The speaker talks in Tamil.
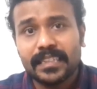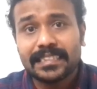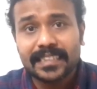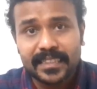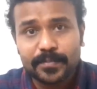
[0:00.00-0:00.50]

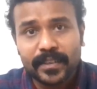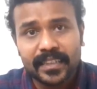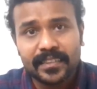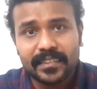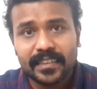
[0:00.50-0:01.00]
டிஸ்கஸ்
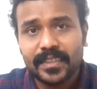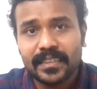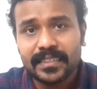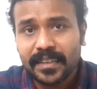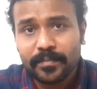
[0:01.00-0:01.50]
பண்ணி
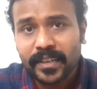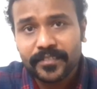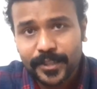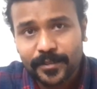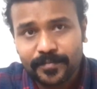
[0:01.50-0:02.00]
டிசைட் பண்ண
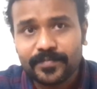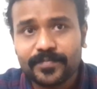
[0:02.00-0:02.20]
விஷயம்